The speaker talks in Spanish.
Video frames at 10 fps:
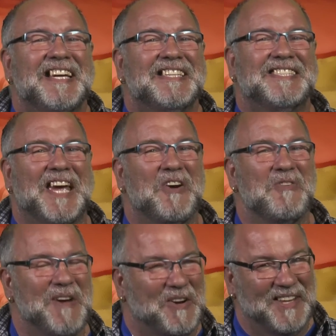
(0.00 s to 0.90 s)

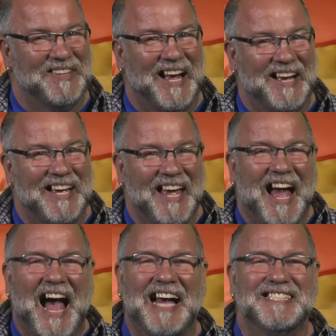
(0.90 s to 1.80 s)
Según me cuentan.
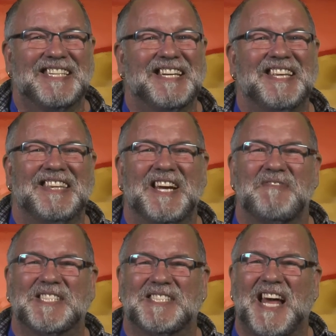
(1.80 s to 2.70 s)
Así que tendré que
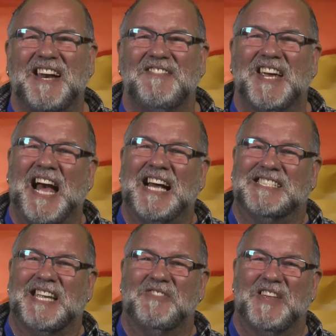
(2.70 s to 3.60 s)
pasarme a
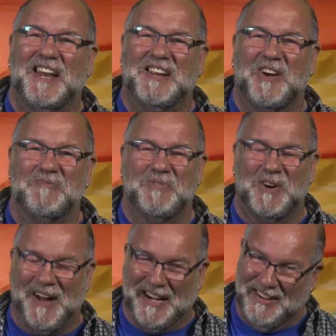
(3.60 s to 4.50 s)
saludar y
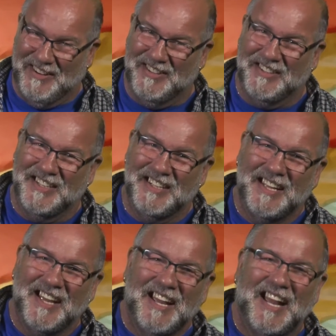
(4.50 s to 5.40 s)
comprobarlo.
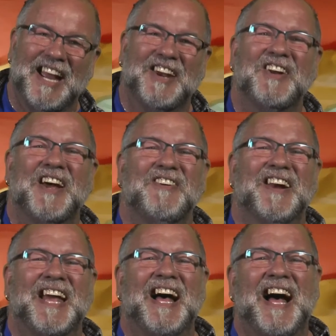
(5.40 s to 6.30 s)

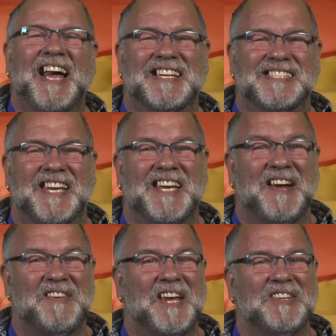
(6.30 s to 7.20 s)
Enhorabuena, hay que seguir
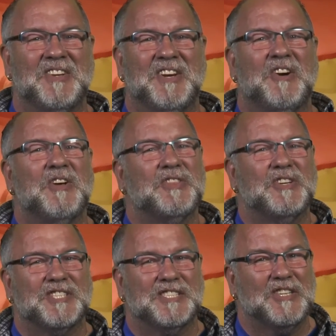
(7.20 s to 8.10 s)
abriendo
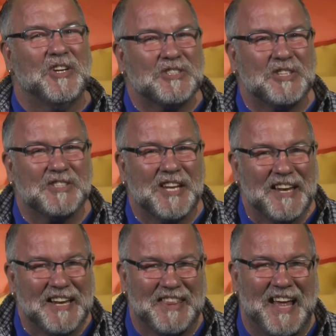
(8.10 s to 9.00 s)
negocios exitosos
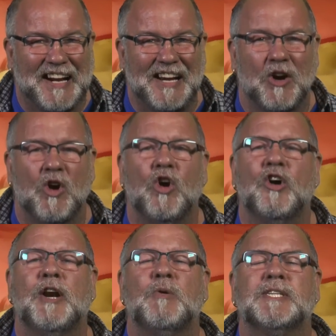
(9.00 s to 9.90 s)
y darle
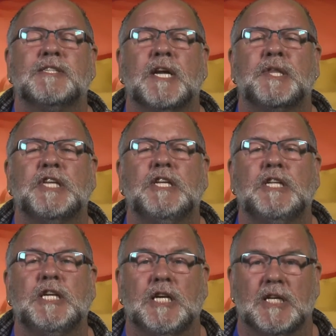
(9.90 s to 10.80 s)
color a nuestra
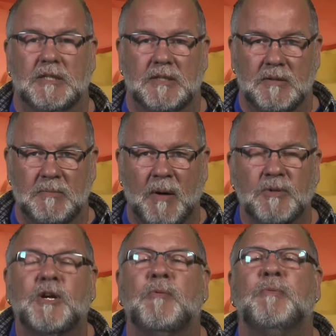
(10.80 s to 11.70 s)
city.
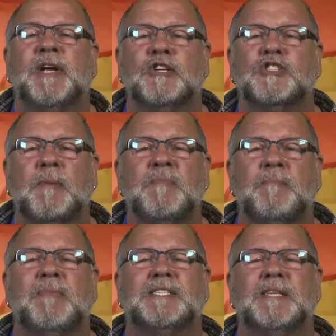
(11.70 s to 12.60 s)
Vamos a volvernos
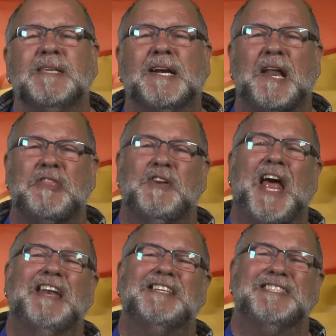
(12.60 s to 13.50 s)
también más
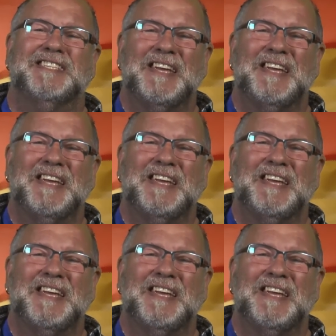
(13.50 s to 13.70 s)
internacionales.